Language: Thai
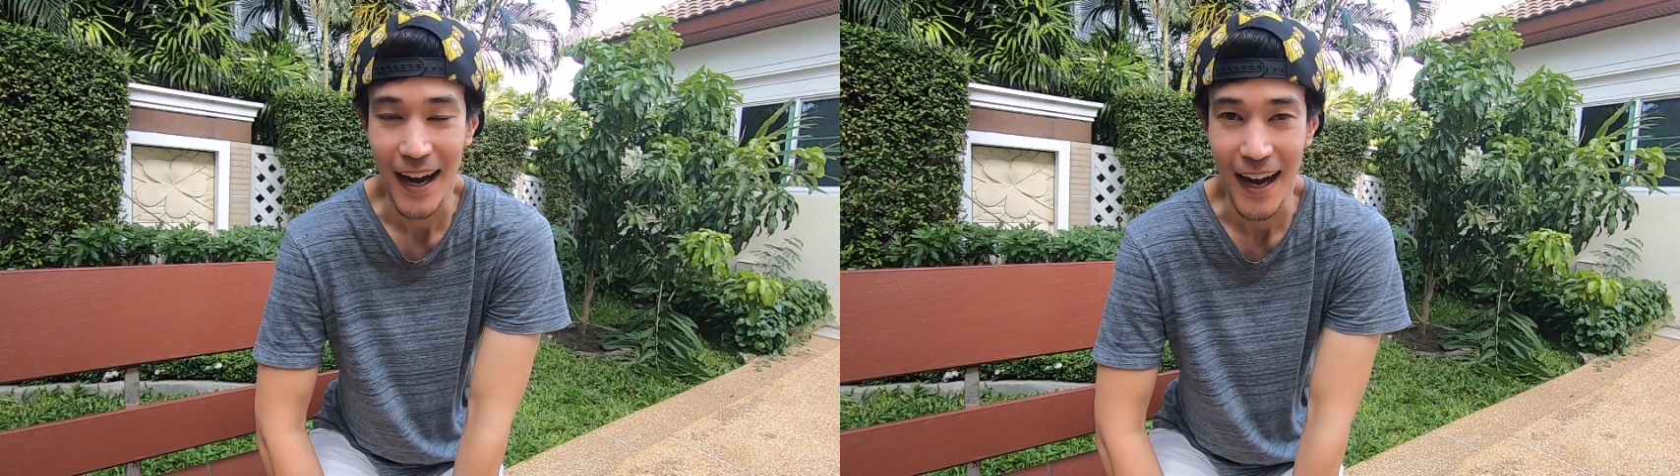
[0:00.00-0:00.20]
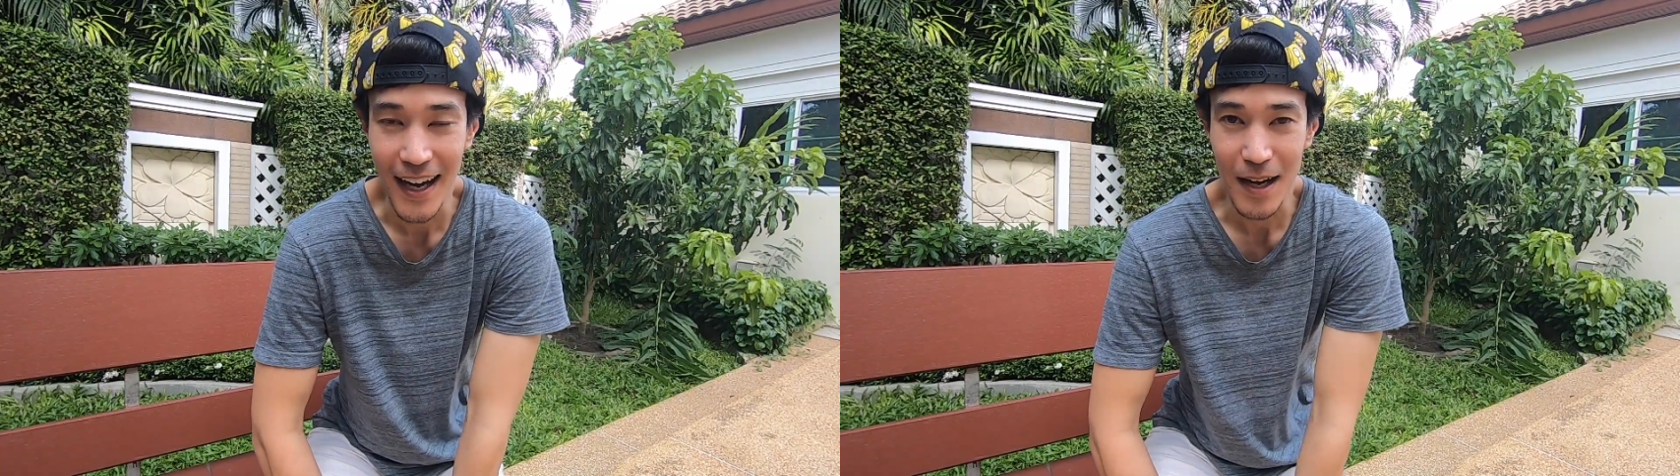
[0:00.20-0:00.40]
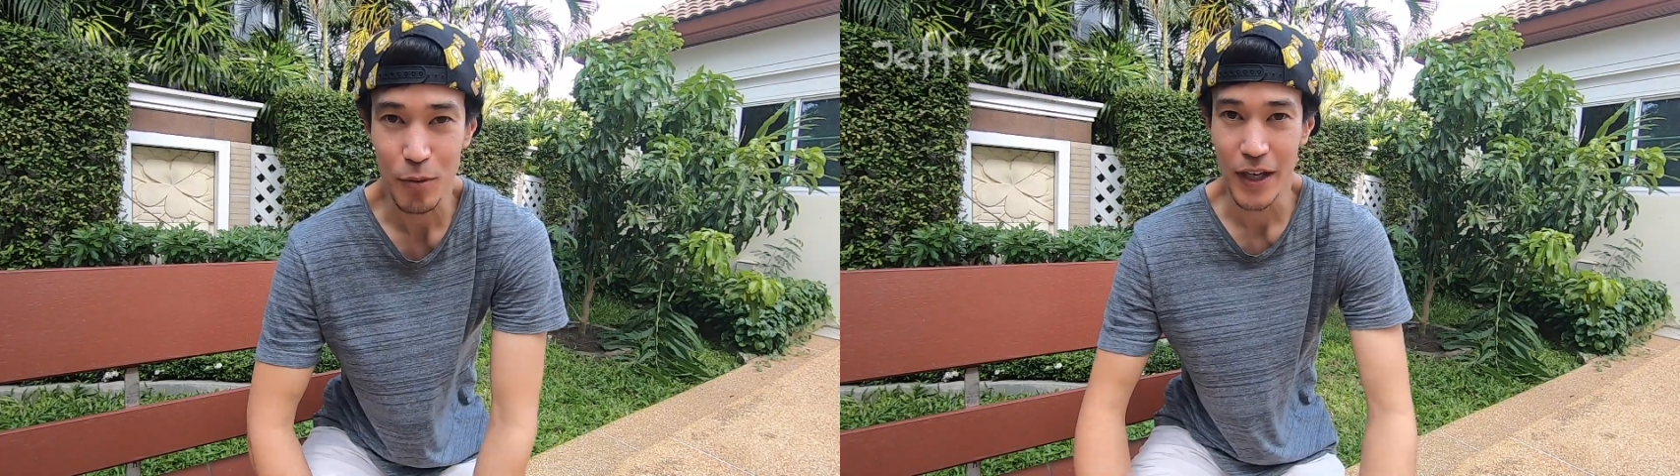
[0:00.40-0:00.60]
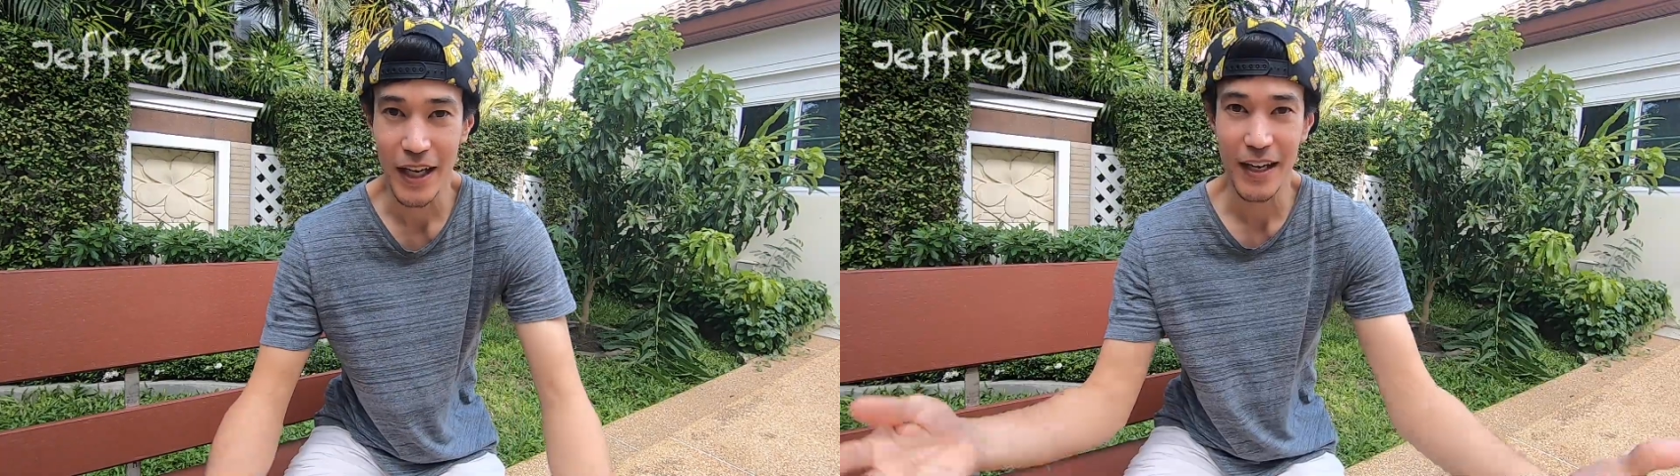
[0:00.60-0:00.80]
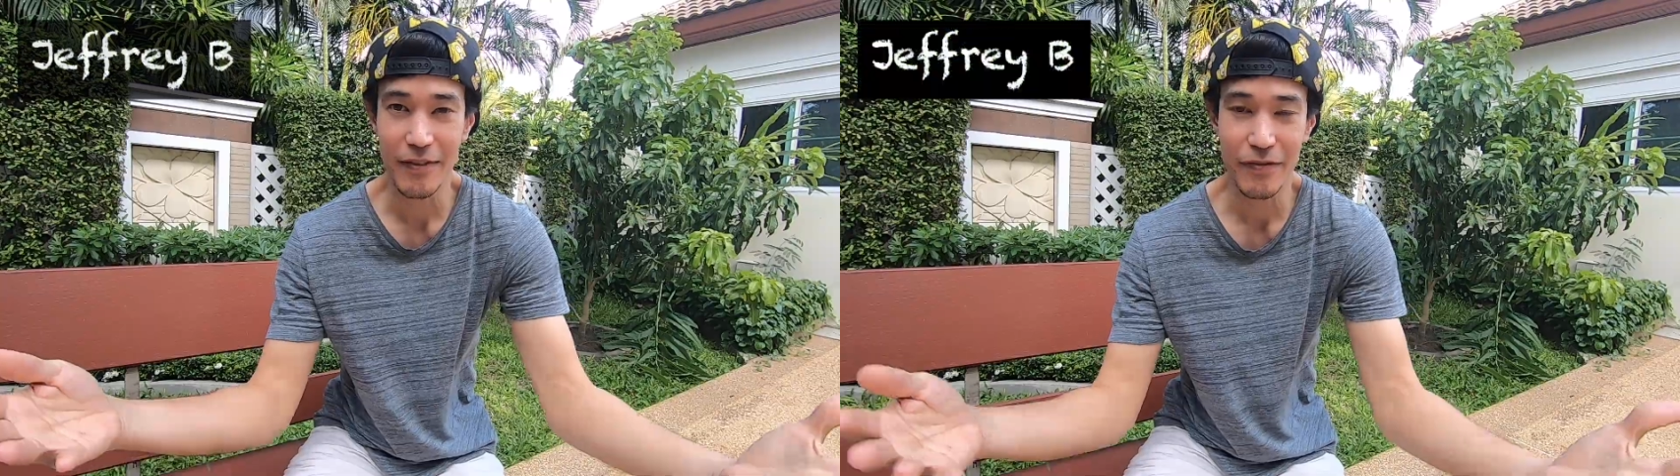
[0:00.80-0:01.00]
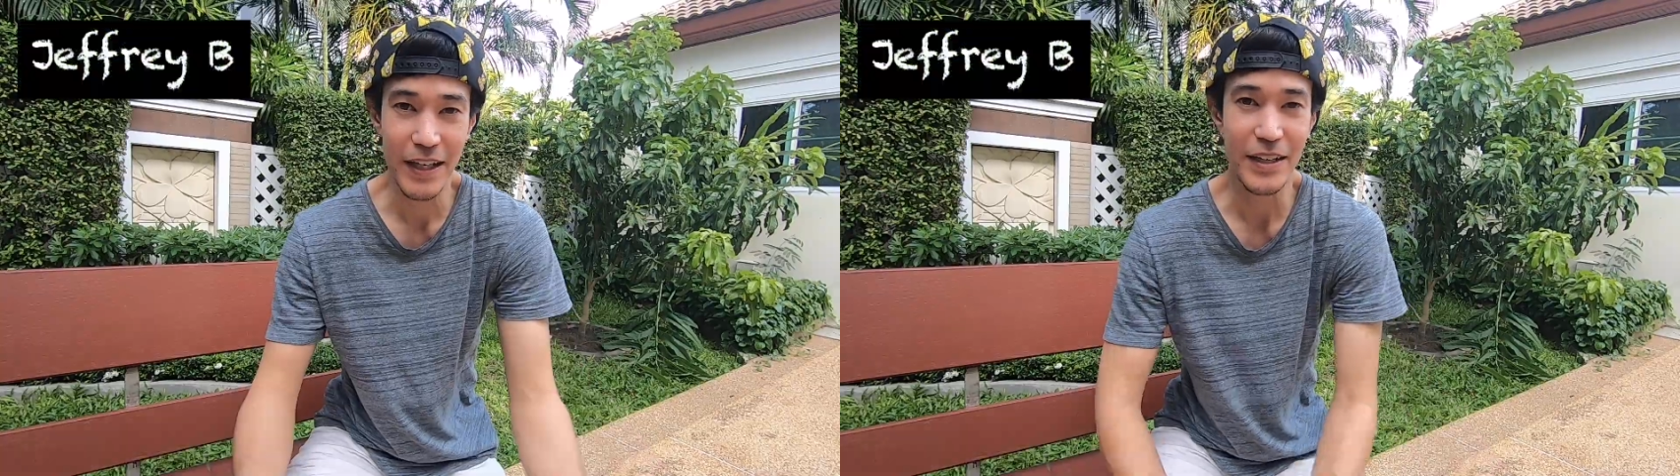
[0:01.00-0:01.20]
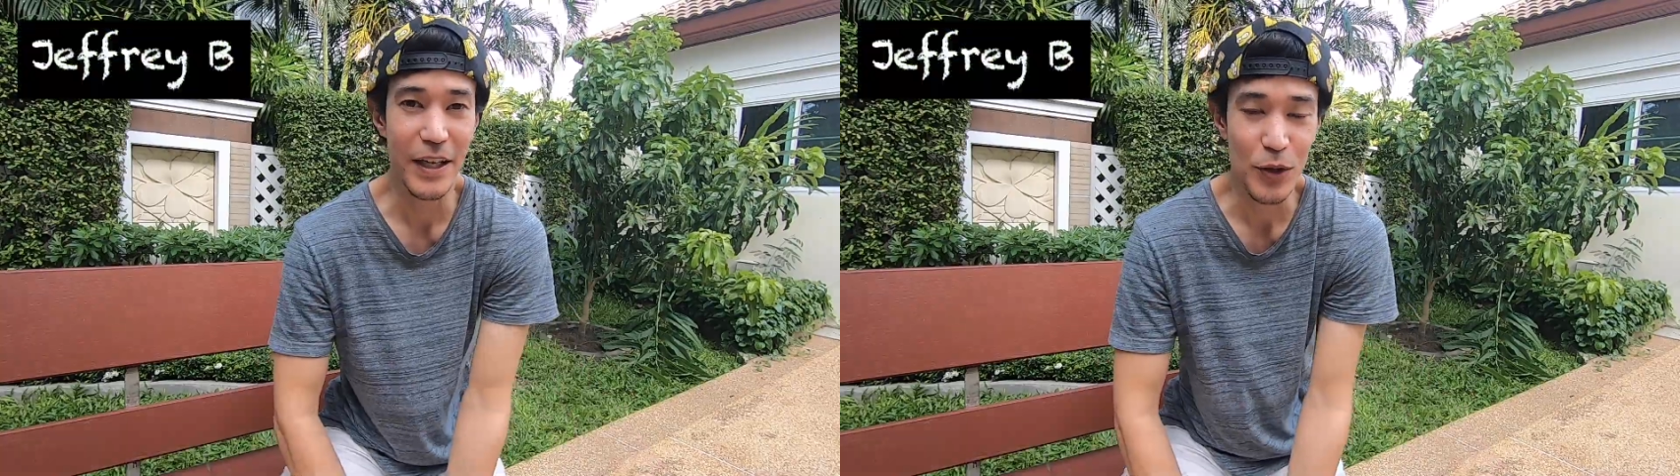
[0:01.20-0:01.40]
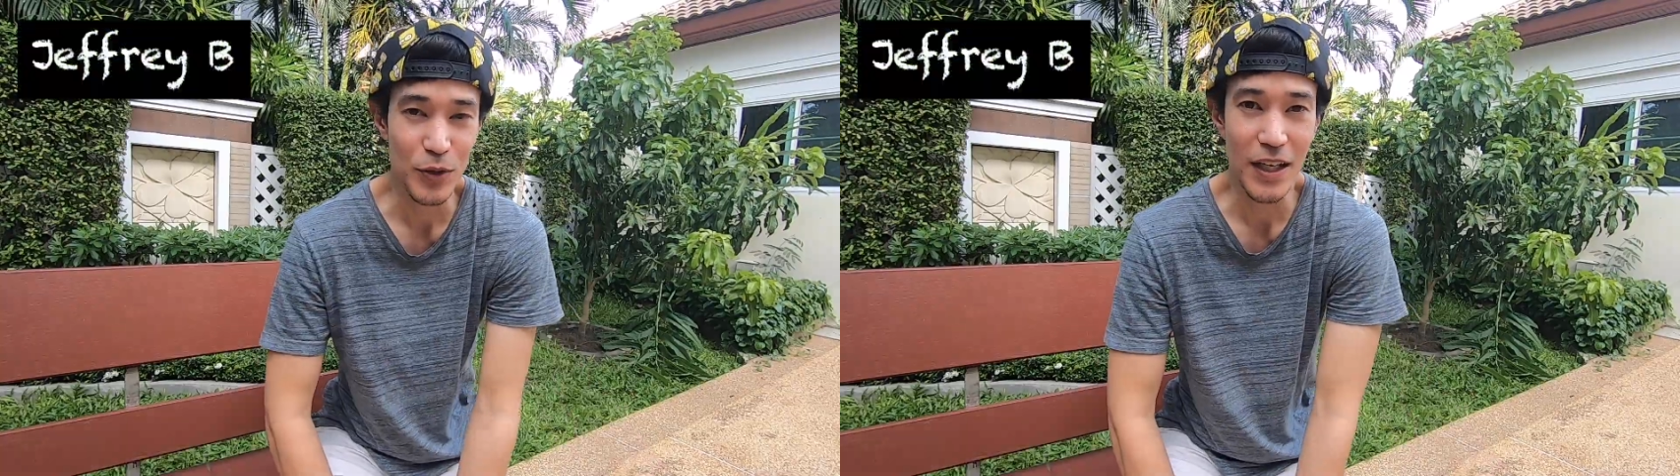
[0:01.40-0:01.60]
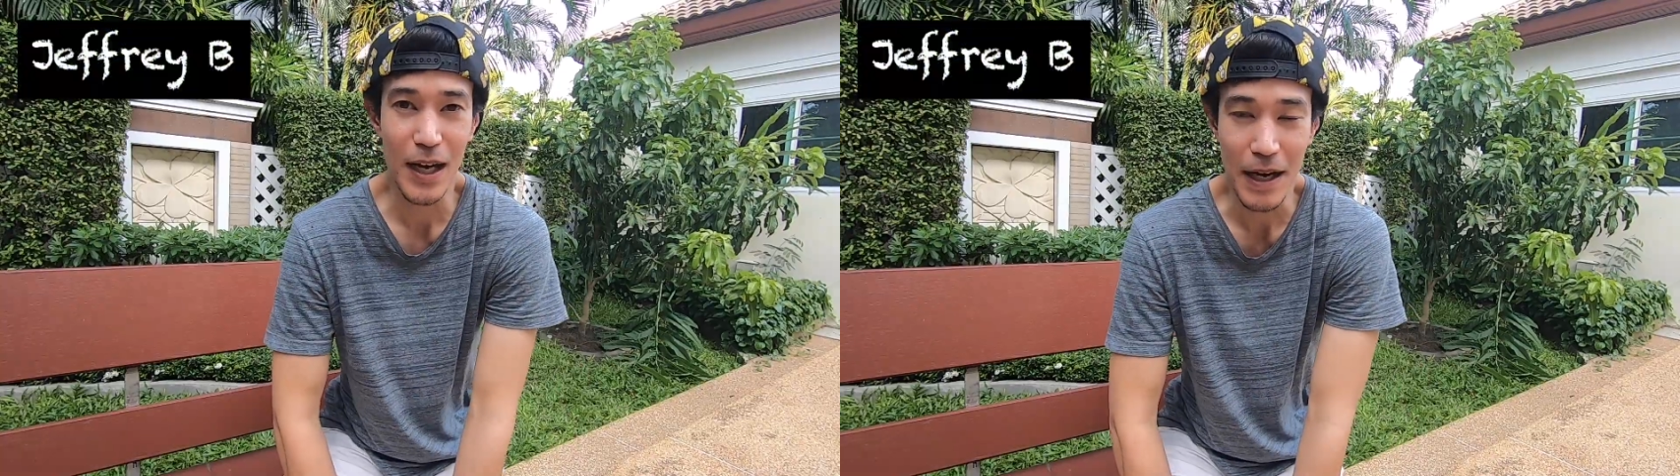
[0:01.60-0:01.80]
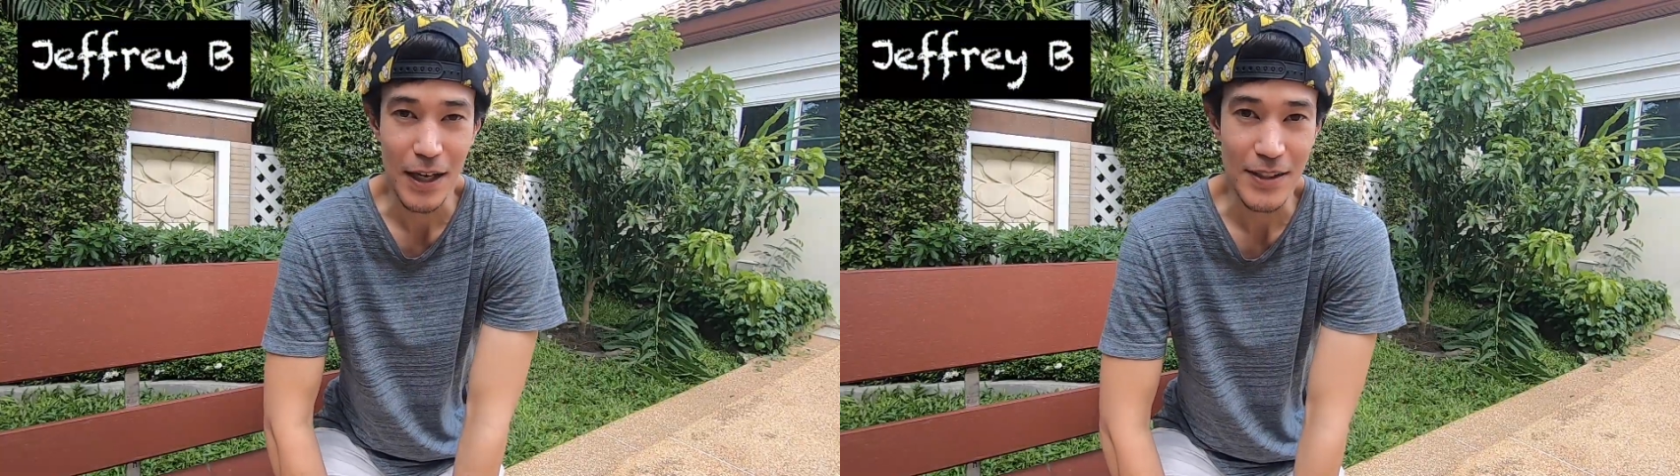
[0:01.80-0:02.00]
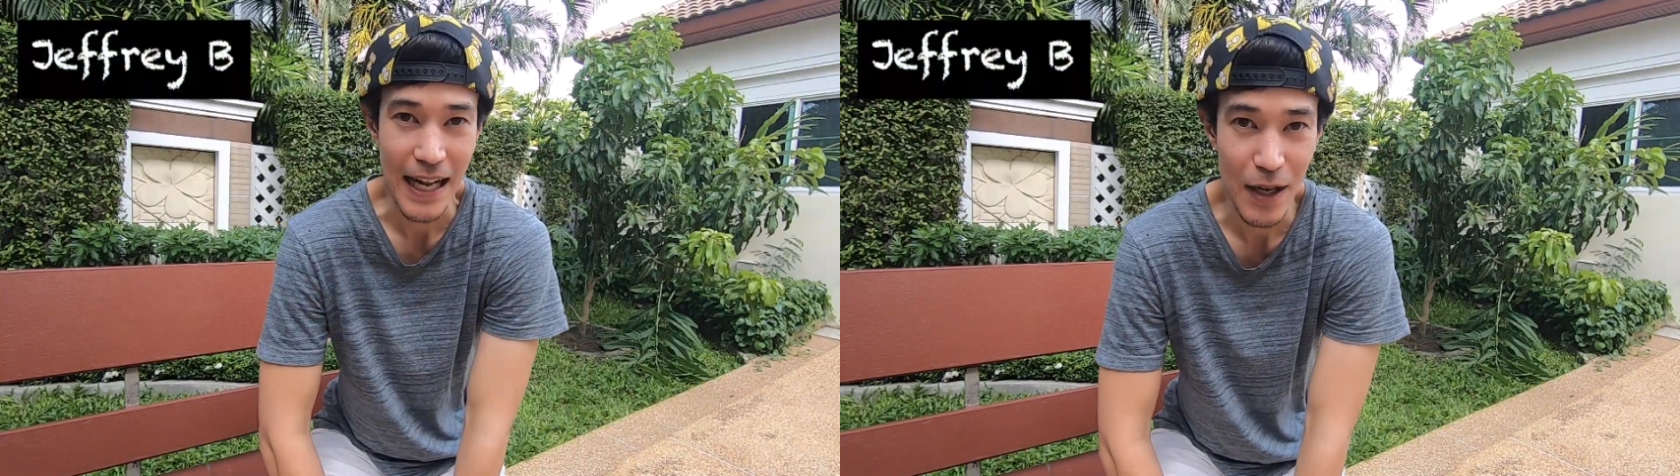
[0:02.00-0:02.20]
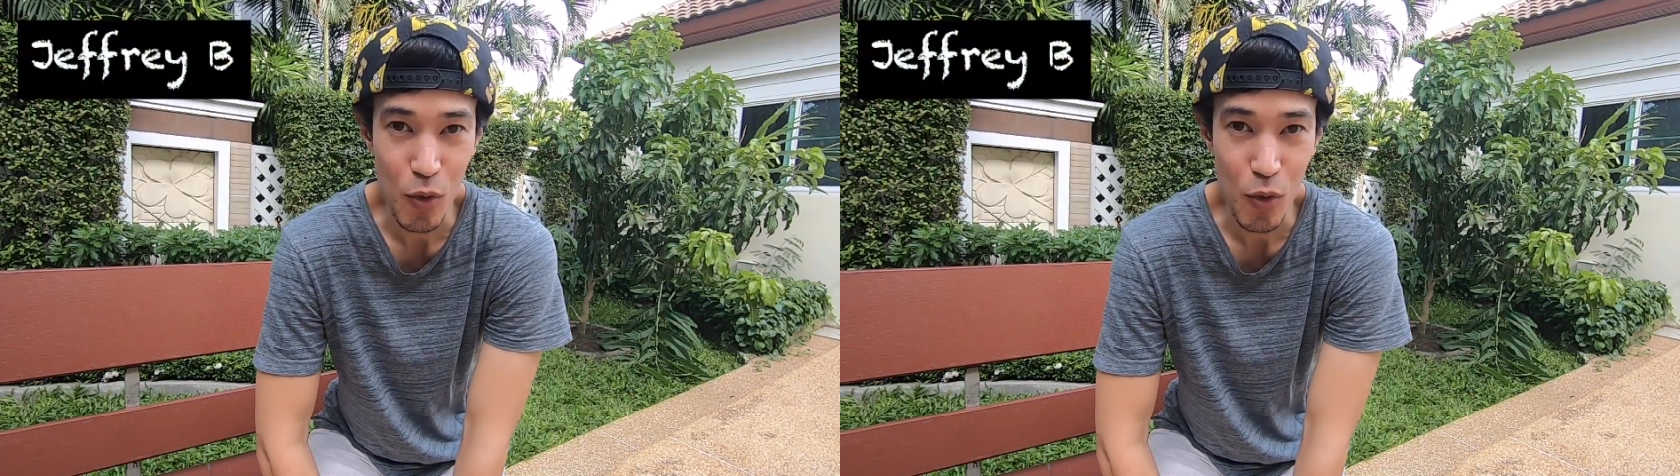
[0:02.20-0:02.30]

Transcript: เอาละครับ วันนี้ Fit News นะครับข่าวสารใน